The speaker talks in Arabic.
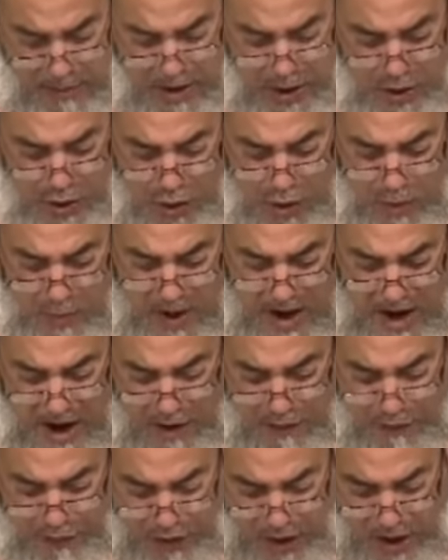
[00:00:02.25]
مكتوب
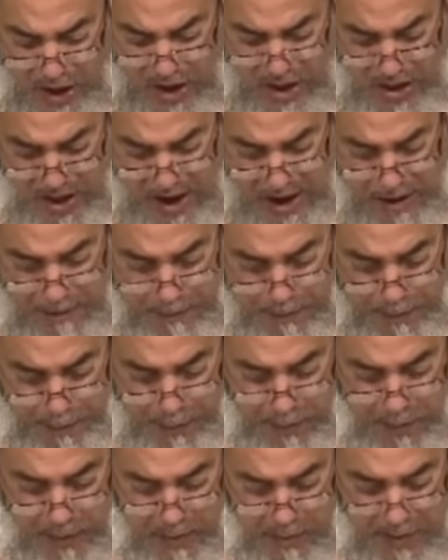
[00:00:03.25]
حفيظة
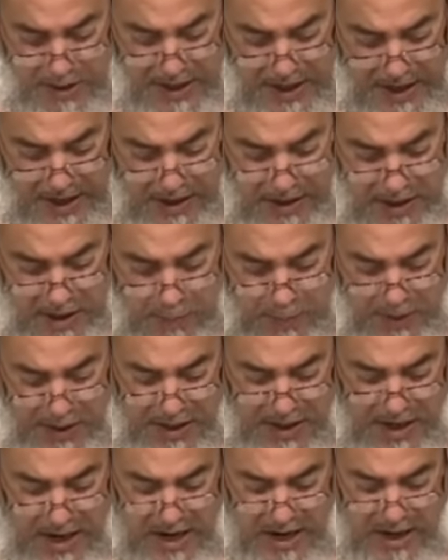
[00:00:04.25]
من عين
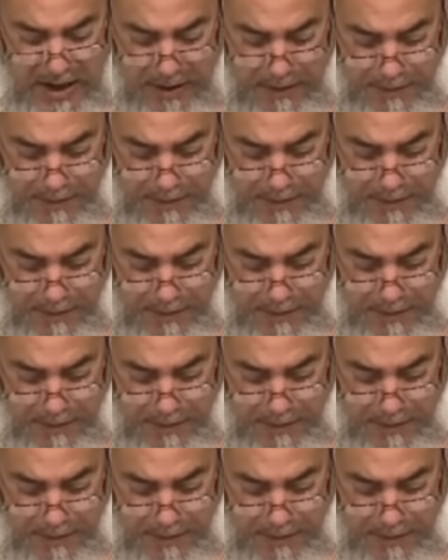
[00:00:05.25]
البنيان